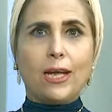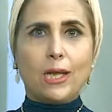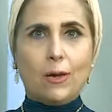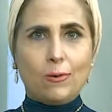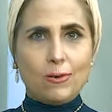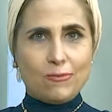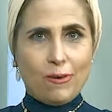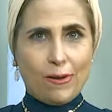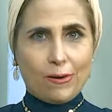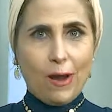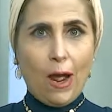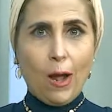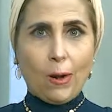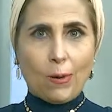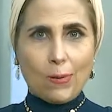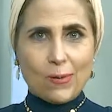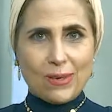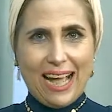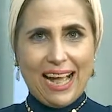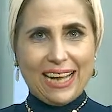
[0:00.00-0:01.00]
ويفرحكم
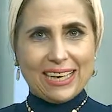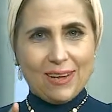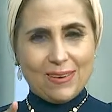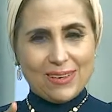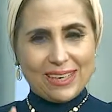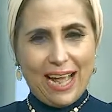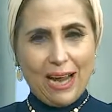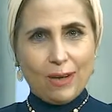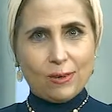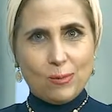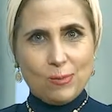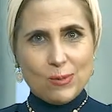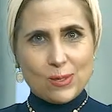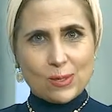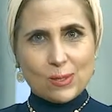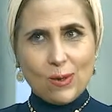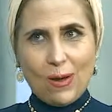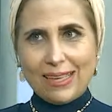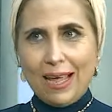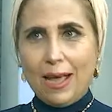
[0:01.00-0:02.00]
ويجعلنا ويجعلكم
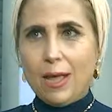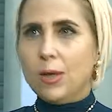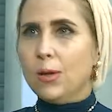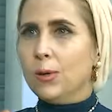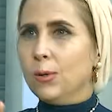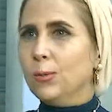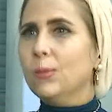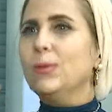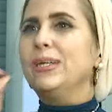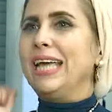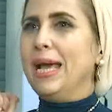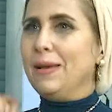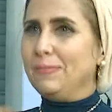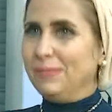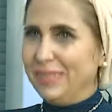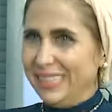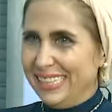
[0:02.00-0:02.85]
السعداء قولي امين